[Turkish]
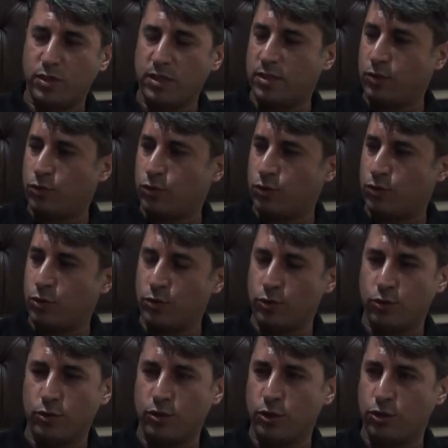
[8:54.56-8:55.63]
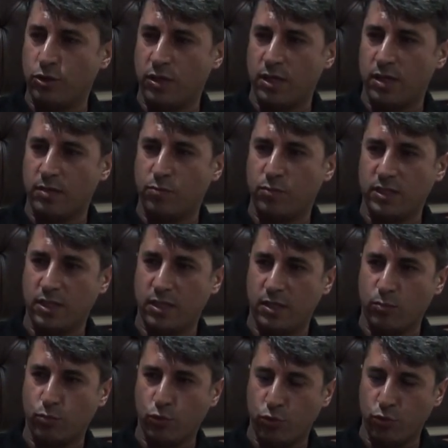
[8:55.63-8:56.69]
Biz son sözde şöyle
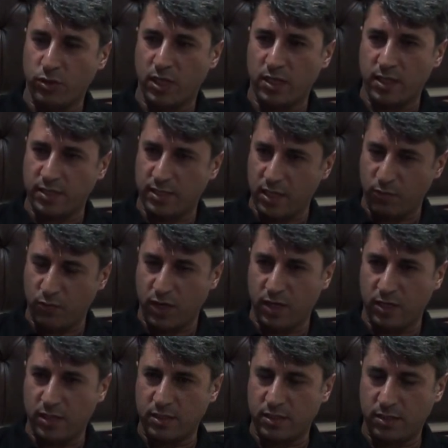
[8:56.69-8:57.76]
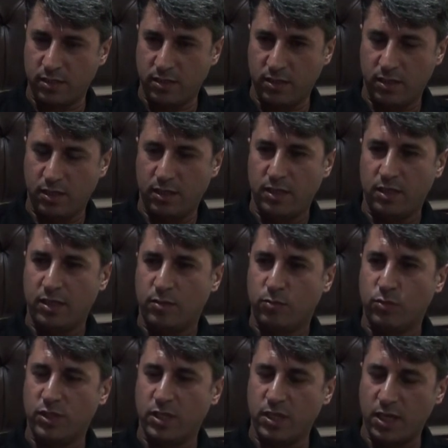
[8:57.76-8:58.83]
bize bu konuda destek verenler,
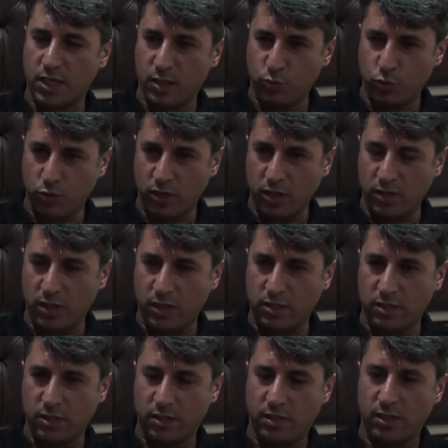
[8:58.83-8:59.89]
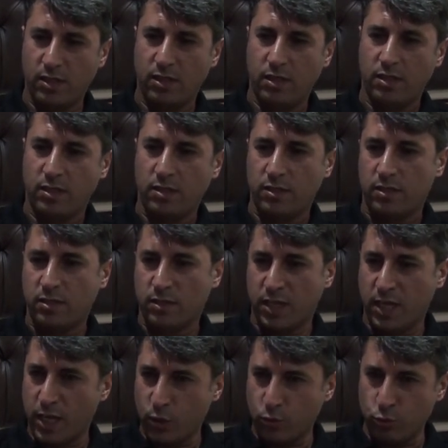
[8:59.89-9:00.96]
bize yardımcı olanlar,
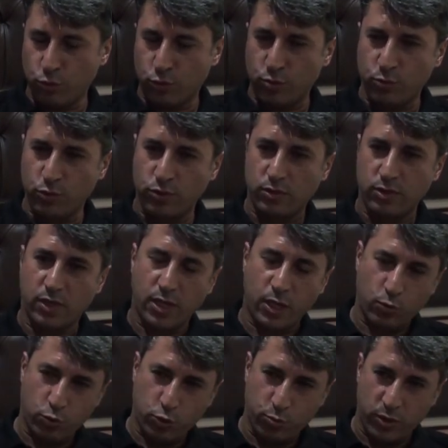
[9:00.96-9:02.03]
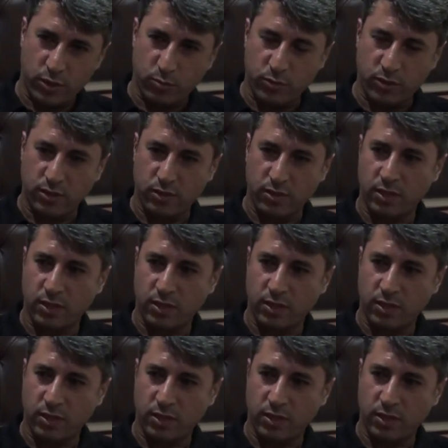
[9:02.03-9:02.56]
gerek dostumuz, gerek düşmanımız,